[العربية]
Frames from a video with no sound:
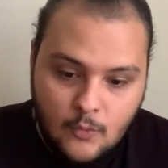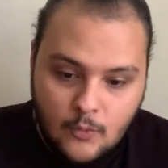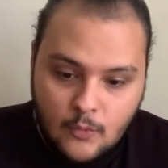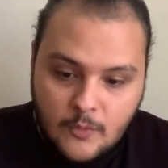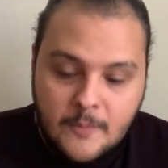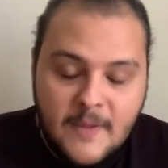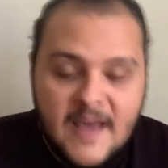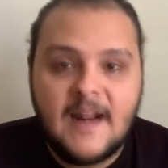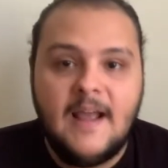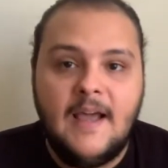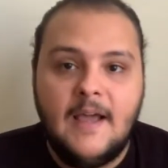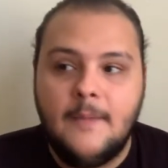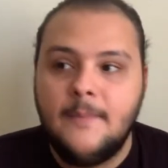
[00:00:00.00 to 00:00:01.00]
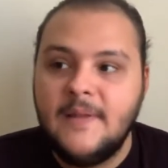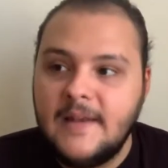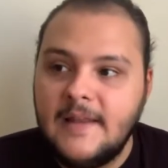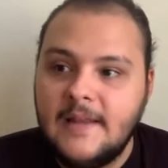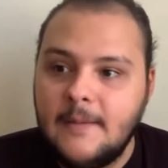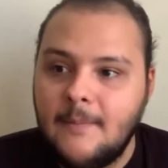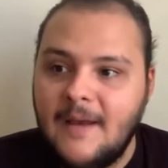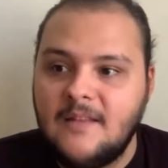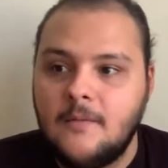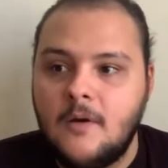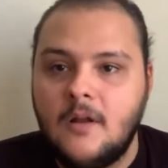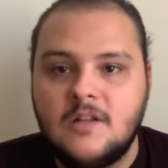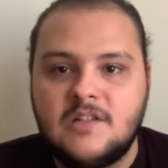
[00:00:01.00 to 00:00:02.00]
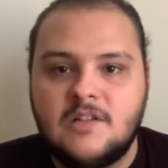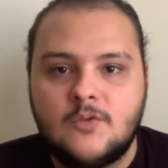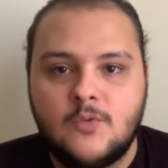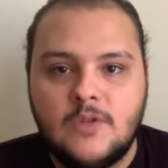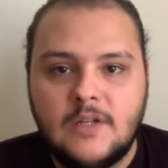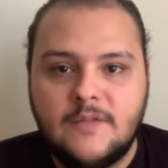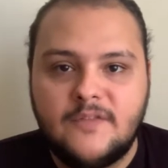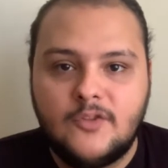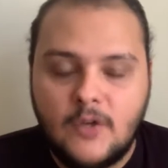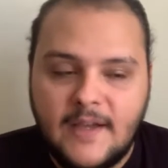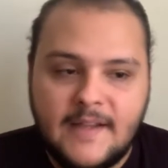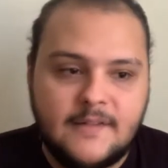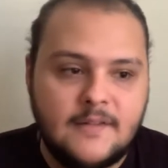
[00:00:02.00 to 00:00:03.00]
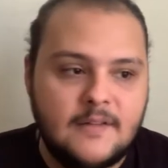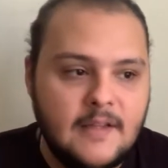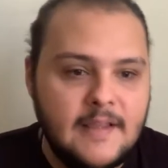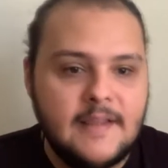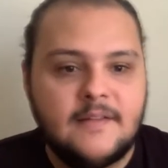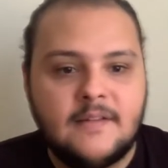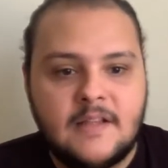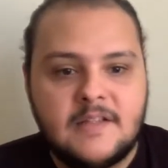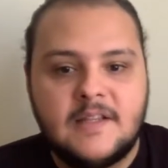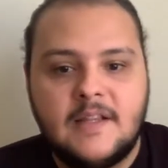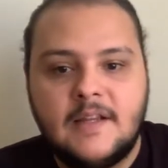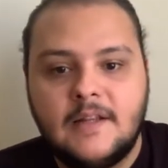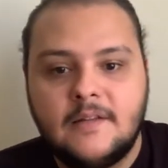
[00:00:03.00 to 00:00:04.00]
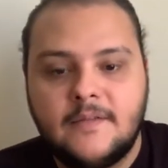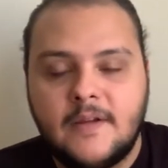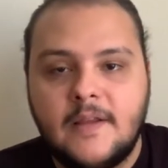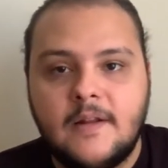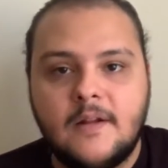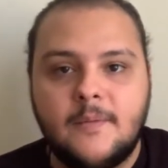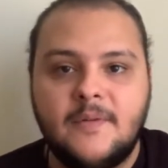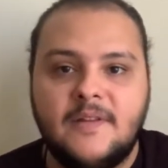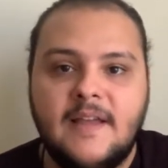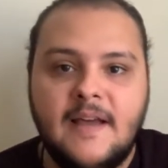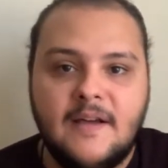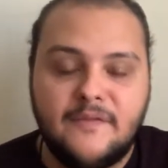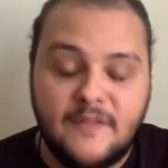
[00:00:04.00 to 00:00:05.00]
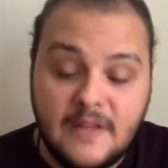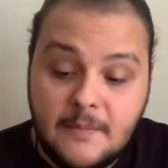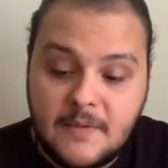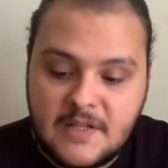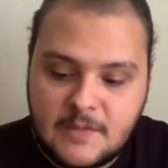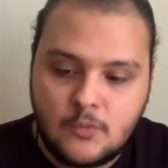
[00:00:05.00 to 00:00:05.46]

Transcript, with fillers: امبارح آه بالليل بعد ما خلصت تصوير فيديوهات لقيت نزل التريلر بتاع فيلم اسمه